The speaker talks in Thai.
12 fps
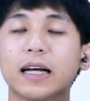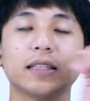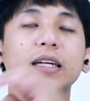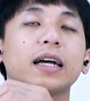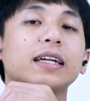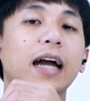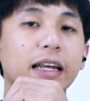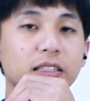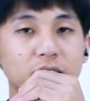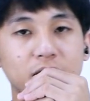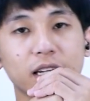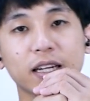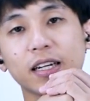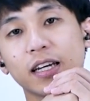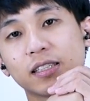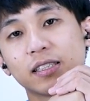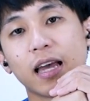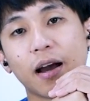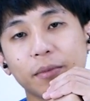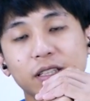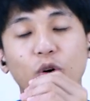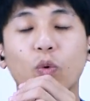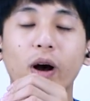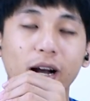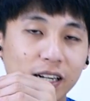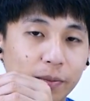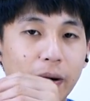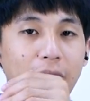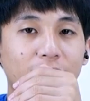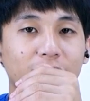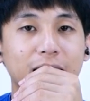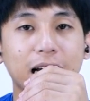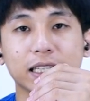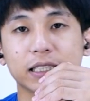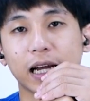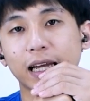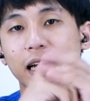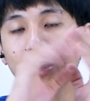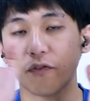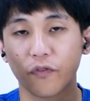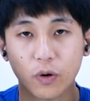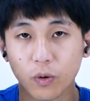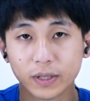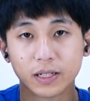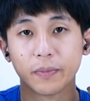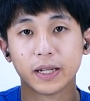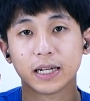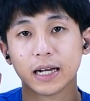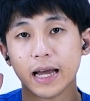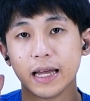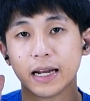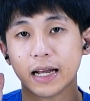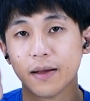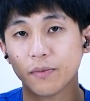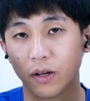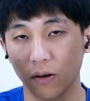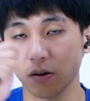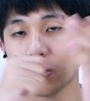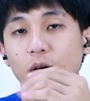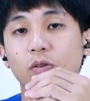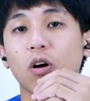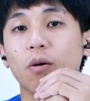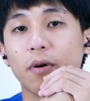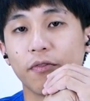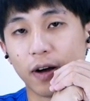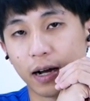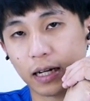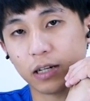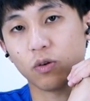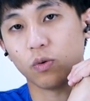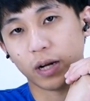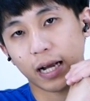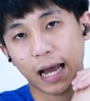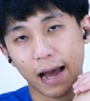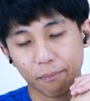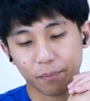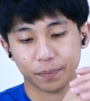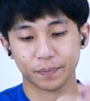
การใช้งานจริงๆเนี่ยเสียงมันจะเวิร์กหรือเปล่าและการใช้งานฟิลมันจะเป็นยังไงนะครับเดี๋ยวเราลองมาฟังกันดูนะครับ